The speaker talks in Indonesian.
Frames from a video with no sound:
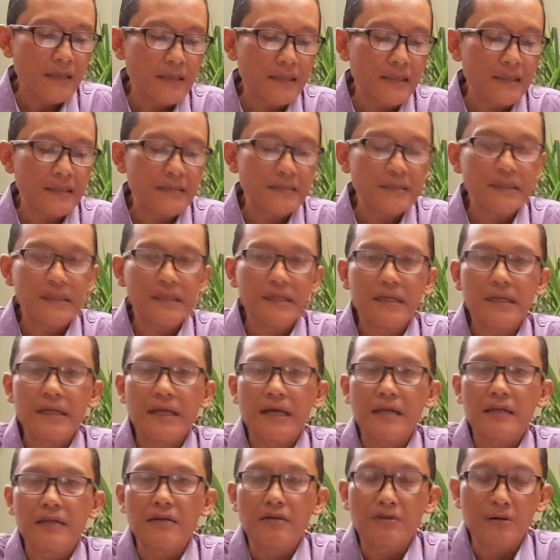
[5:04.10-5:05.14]
diri sendiri
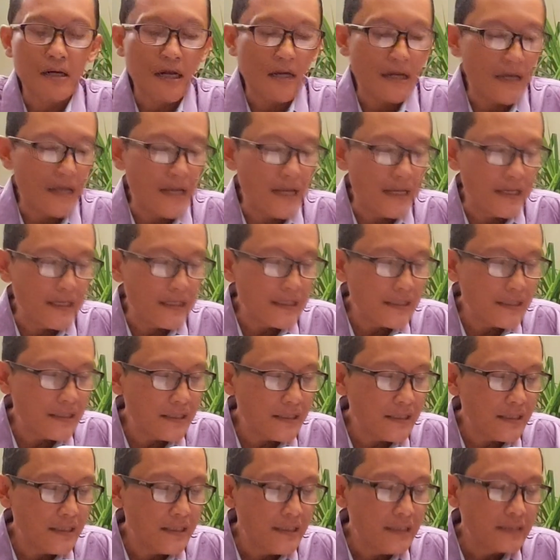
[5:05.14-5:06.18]
atau orang lain
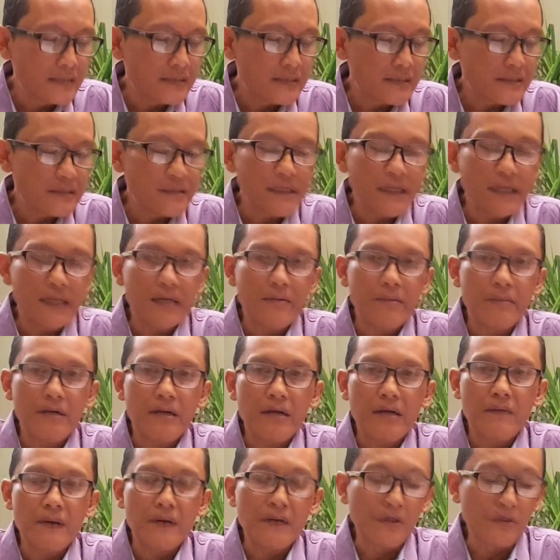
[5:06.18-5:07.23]
secara
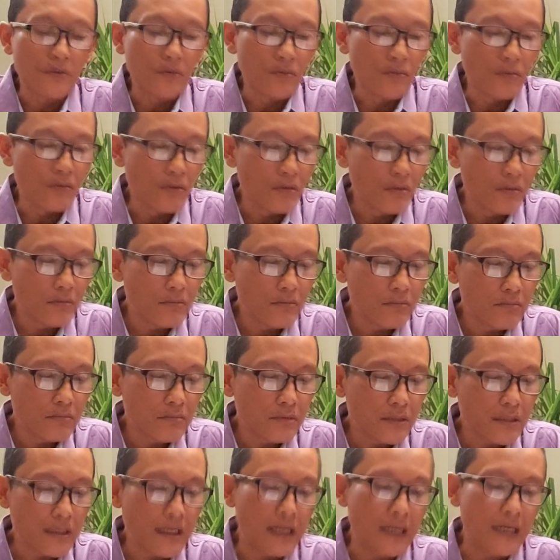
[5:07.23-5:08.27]
melawan hukum
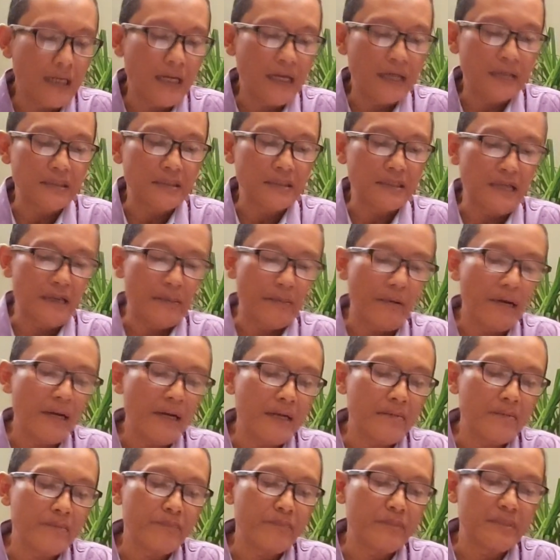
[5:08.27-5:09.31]
dengan
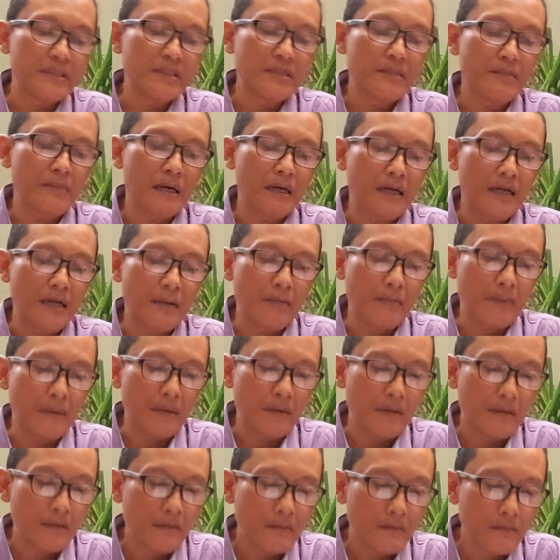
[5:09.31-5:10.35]
ancaman pencemaran
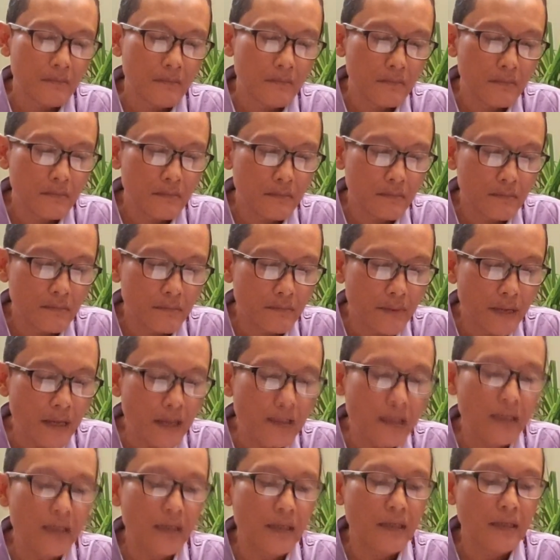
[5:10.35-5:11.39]

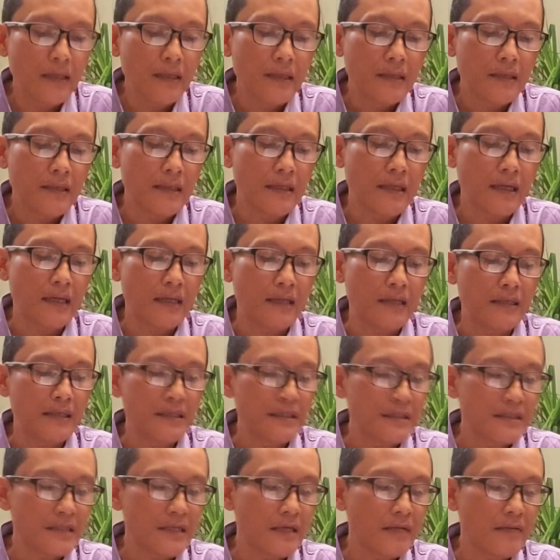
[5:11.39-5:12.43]
baik dengan
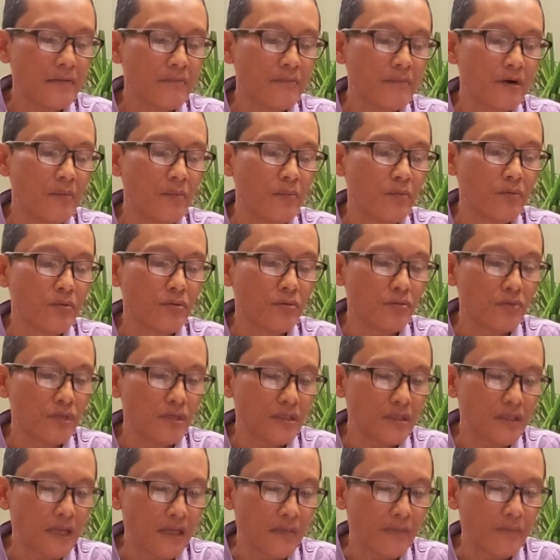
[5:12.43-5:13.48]
lisan maupun
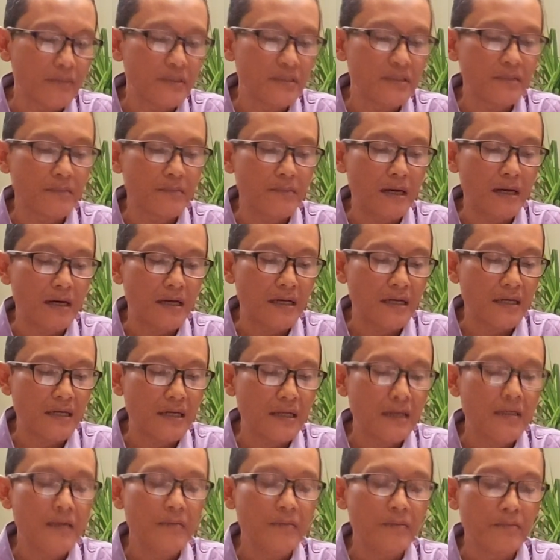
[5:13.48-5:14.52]
tulisan pencemaran
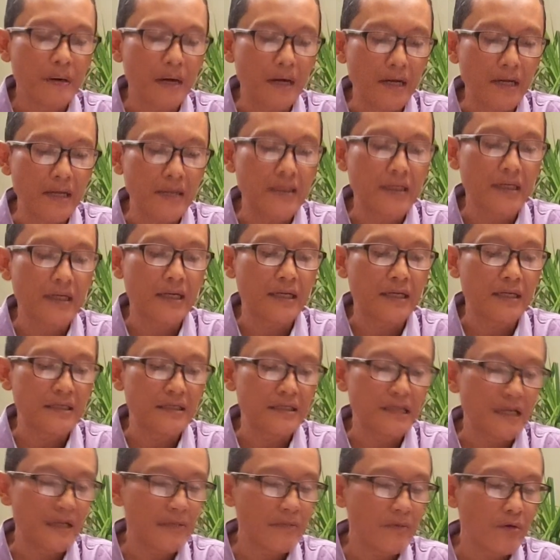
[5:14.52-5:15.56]
baik dengan
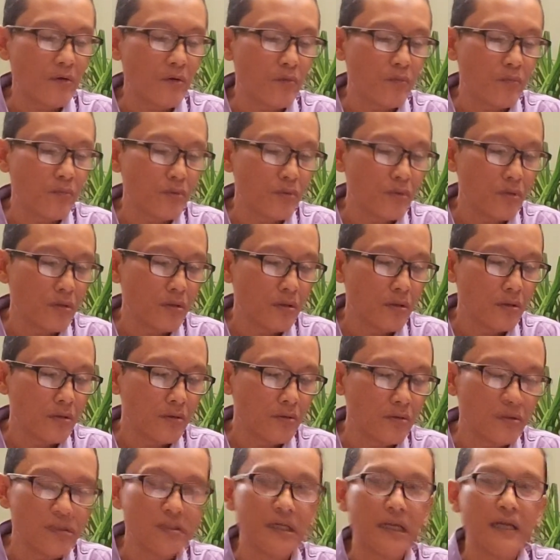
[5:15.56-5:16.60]
lisan maupun
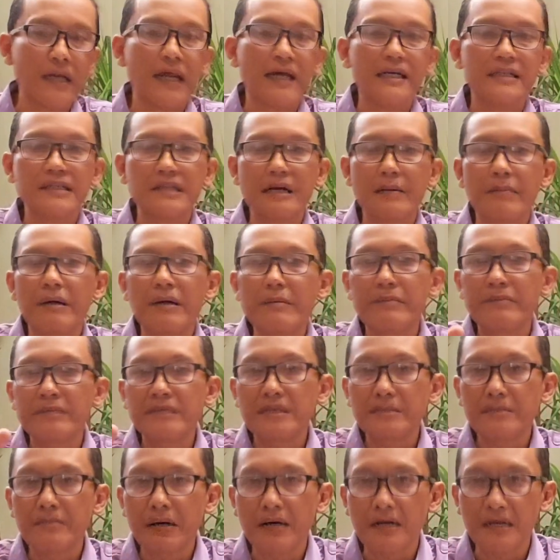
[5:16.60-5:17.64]
tulisan ancaman
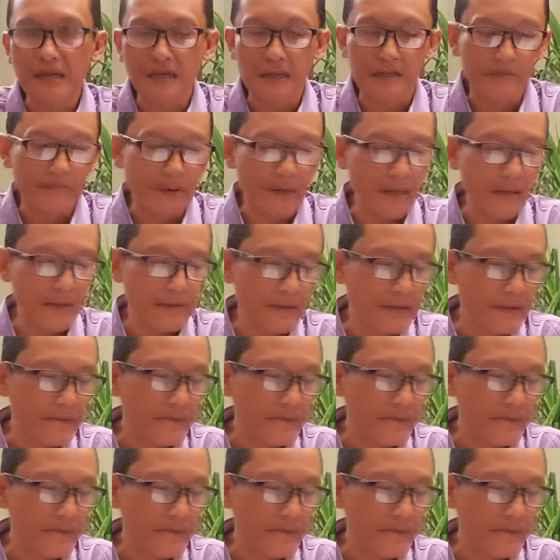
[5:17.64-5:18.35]
pencemaran baik